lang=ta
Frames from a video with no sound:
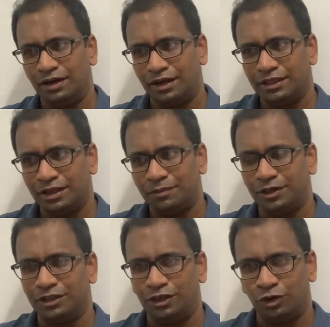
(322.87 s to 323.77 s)
இறந்த
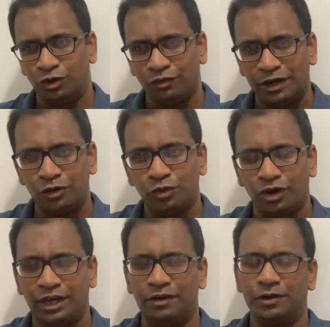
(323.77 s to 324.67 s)
பகுதியையோ
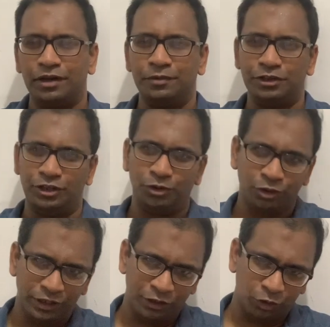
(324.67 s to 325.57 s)
வலுக்குறைக்கப்பட்ட
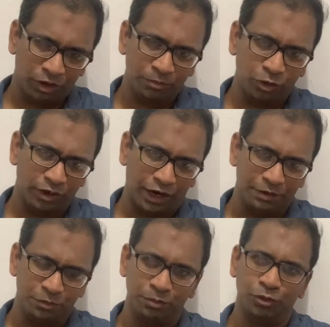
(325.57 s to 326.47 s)
பகுதியோ நீங்கள் உடம்புக்குள்ளே
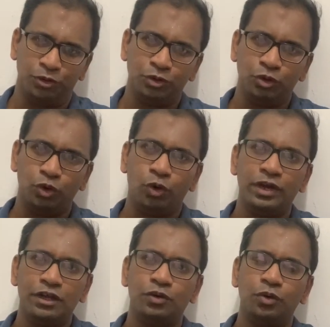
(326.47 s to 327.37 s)
அனுப்பும்போது
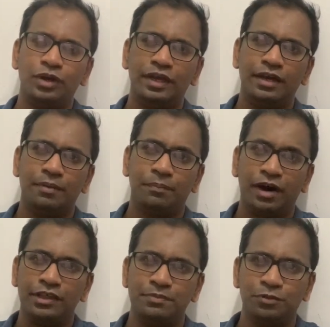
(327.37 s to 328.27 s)
நோய்க்குரிய
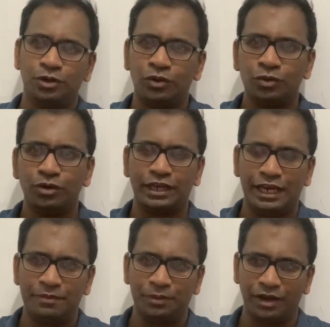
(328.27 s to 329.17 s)
பாதிப்புகள் உங்களுக்கு
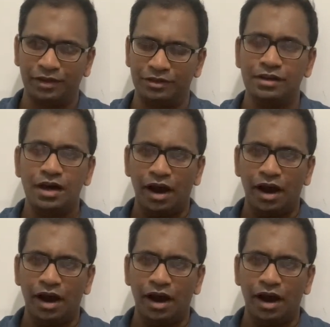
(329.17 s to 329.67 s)
ஏற்படாது